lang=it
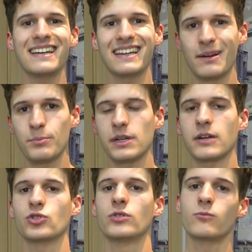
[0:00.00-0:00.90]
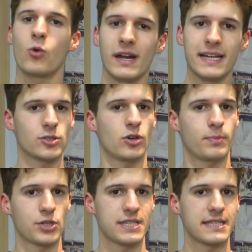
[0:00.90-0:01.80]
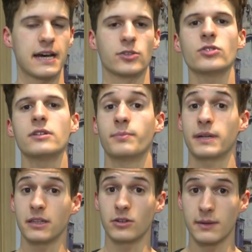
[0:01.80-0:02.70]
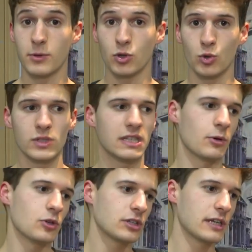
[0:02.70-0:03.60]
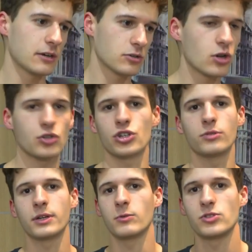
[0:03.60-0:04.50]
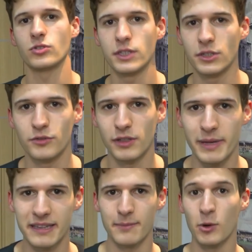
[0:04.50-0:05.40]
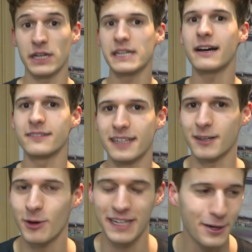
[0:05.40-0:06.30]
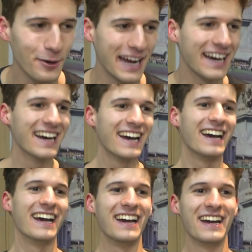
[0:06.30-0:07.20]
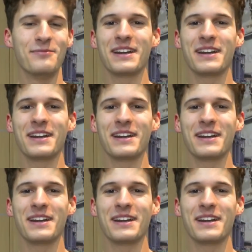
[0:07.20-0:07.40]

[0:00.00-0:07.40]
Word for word: in campionato qualche stop c'è stato, in particolar modo l'ultimo in ordine cronologico, poi questo video ovviamente morirà tra qualche ora eh,